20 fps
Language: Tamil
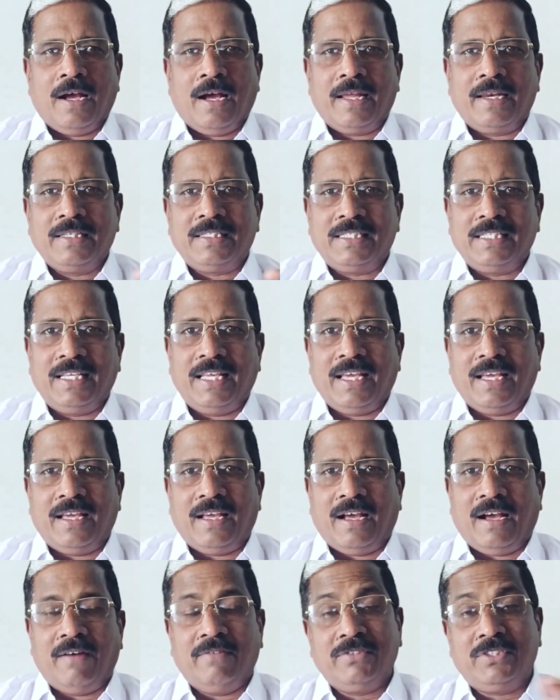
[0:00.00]
அரிசியை
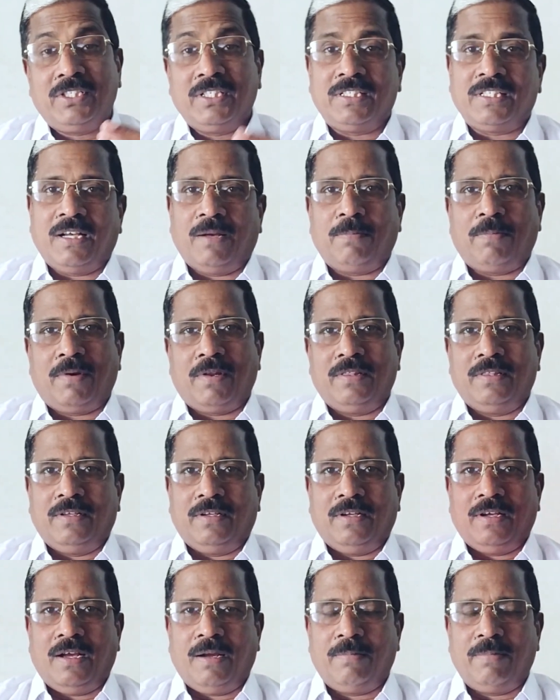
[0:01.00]
அவிச்சு சாப்பிட்றது
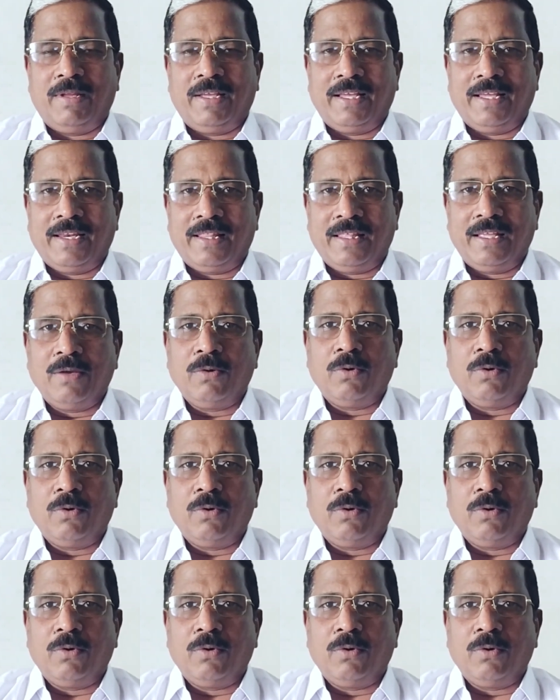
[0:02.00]
அப்படிங்கிறதே